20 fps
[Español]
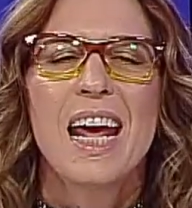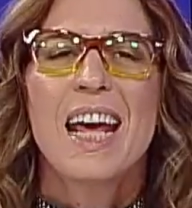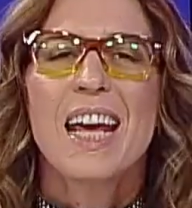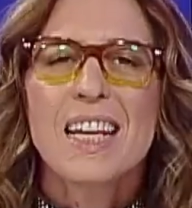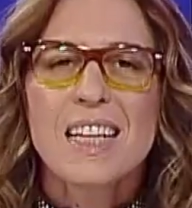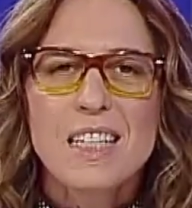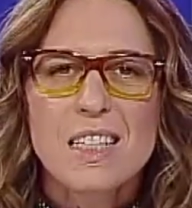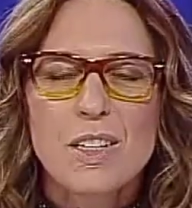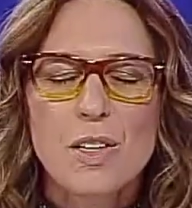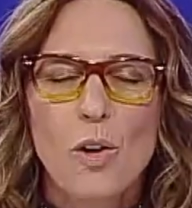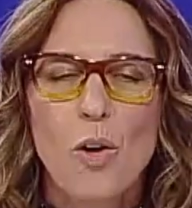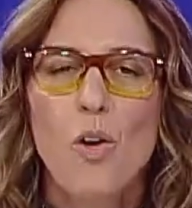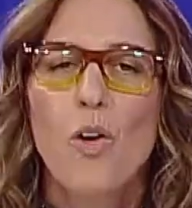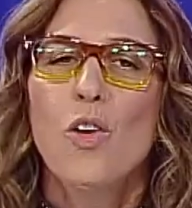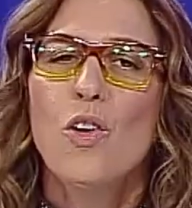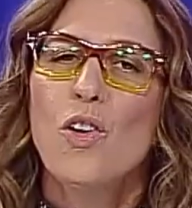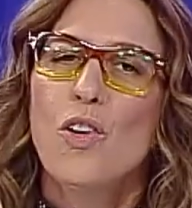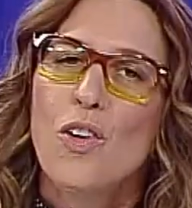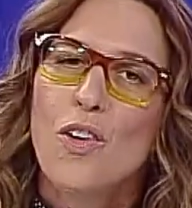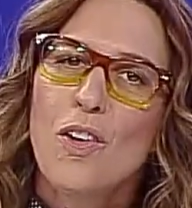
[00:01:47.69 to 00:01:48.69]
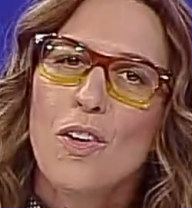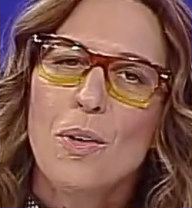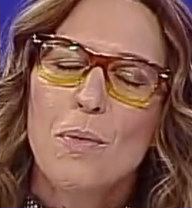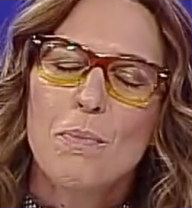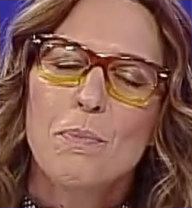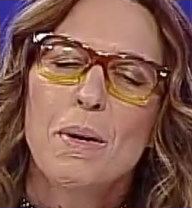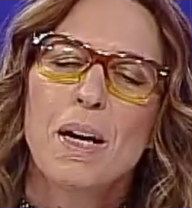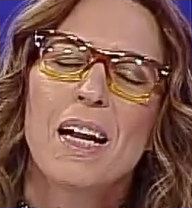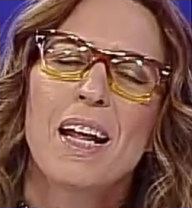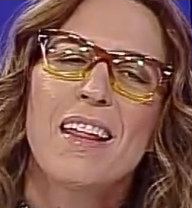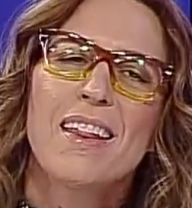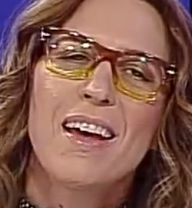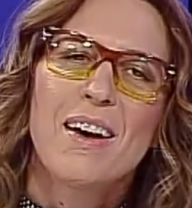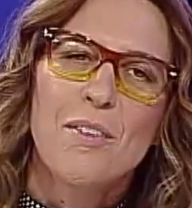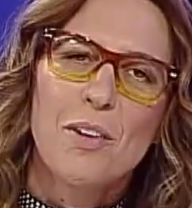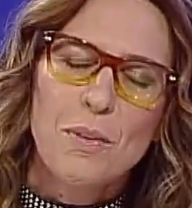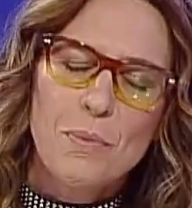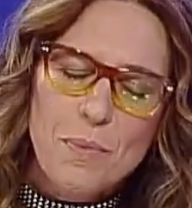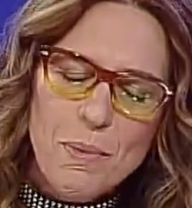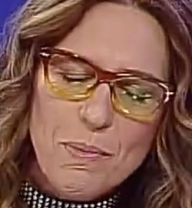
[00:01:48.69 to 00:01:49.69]
¿Es o no, para
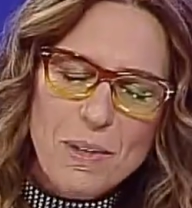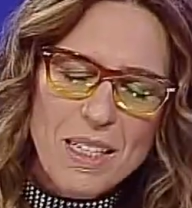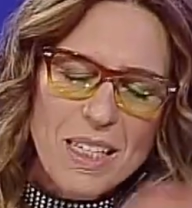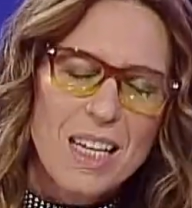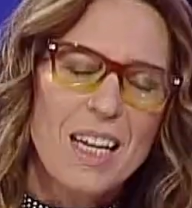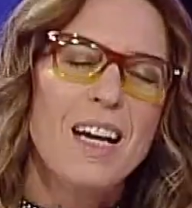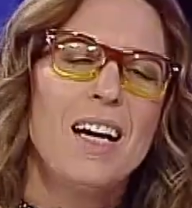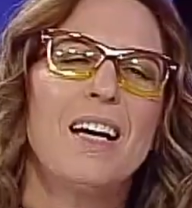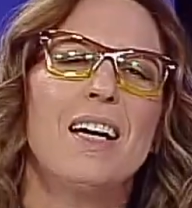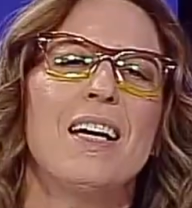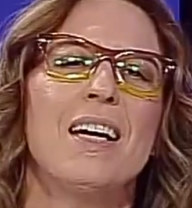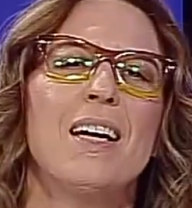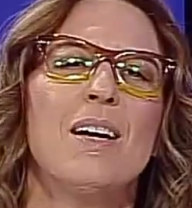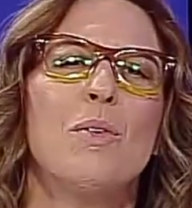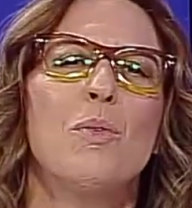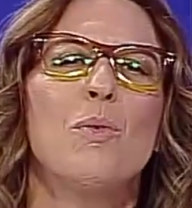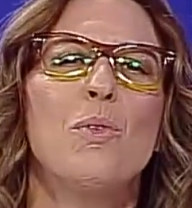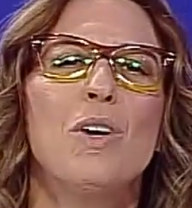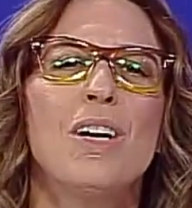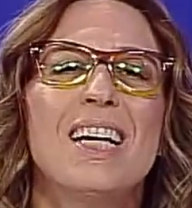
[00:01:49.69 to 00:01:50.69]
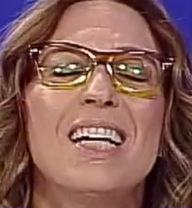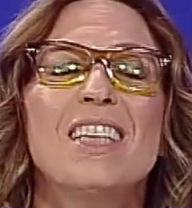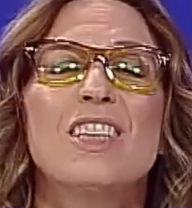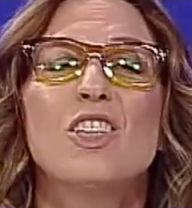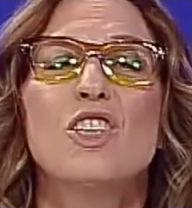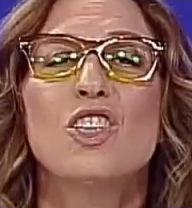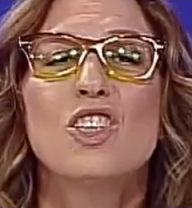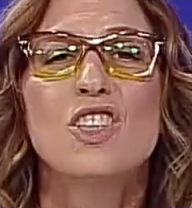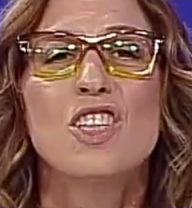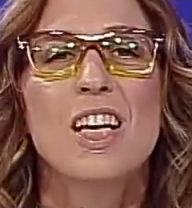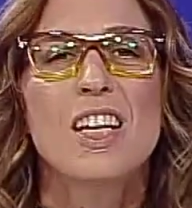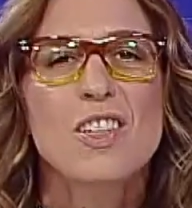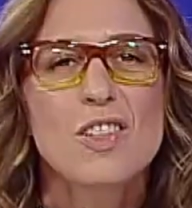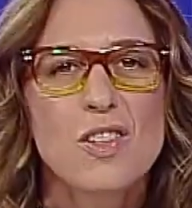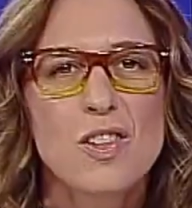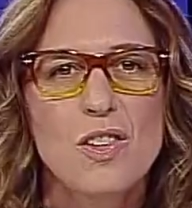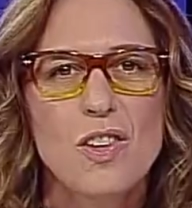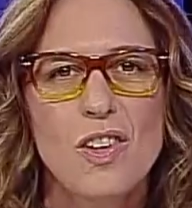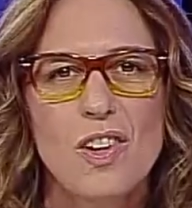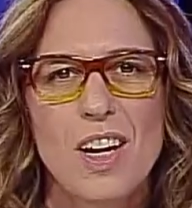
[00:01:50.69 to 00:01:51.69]
Davor Mimisa, eh, un
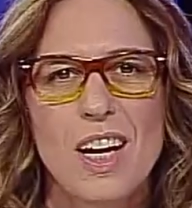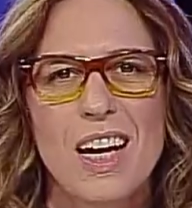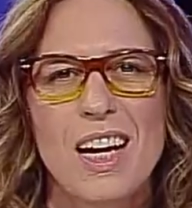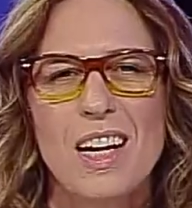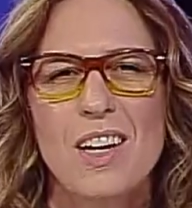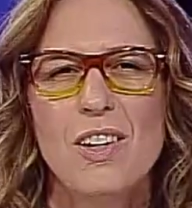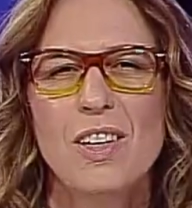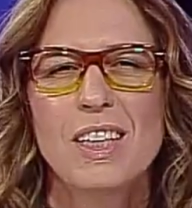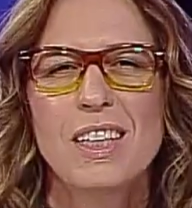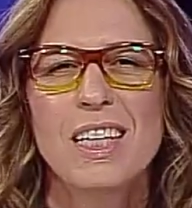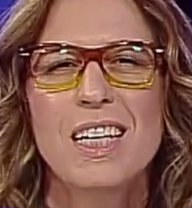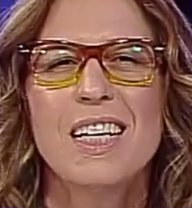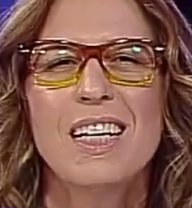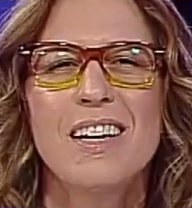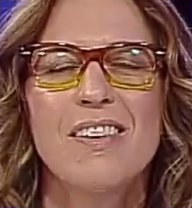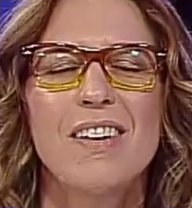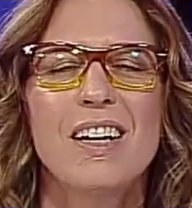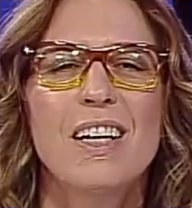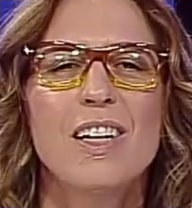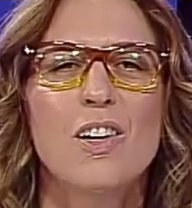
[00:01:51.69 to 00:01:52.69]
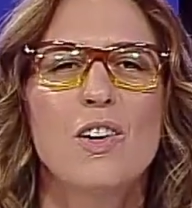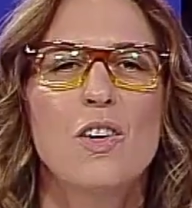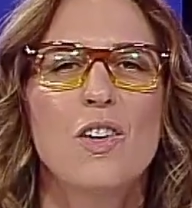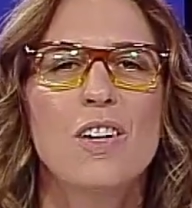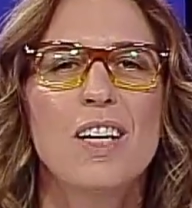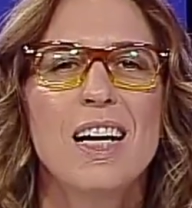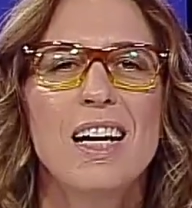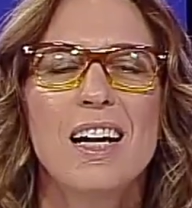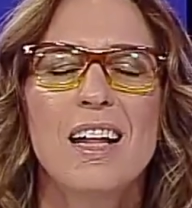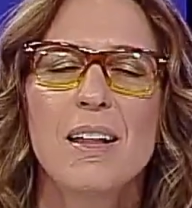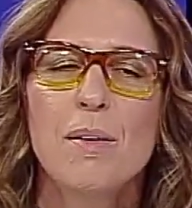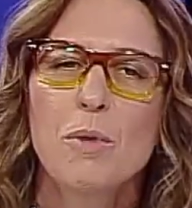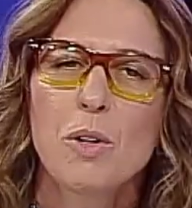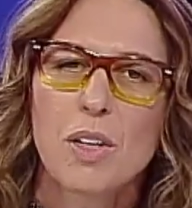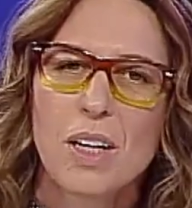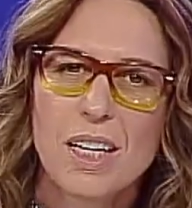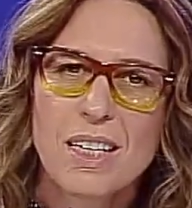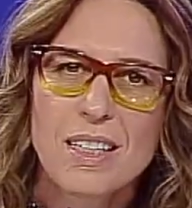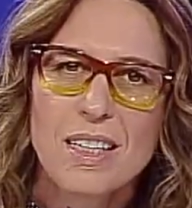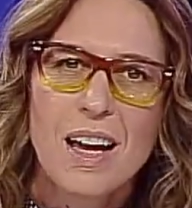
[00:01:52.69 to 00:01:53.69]
retroceso en lo que tiene que ver con la
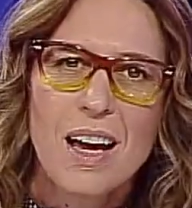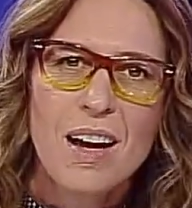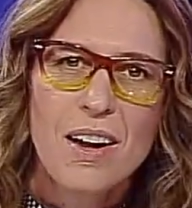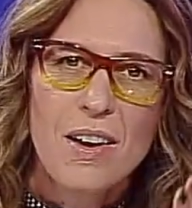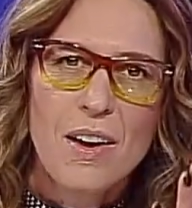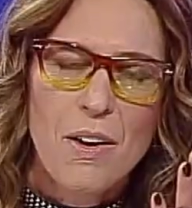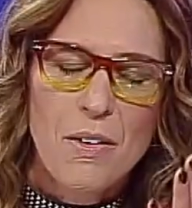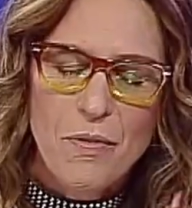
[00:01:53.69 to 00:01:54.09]
democracia?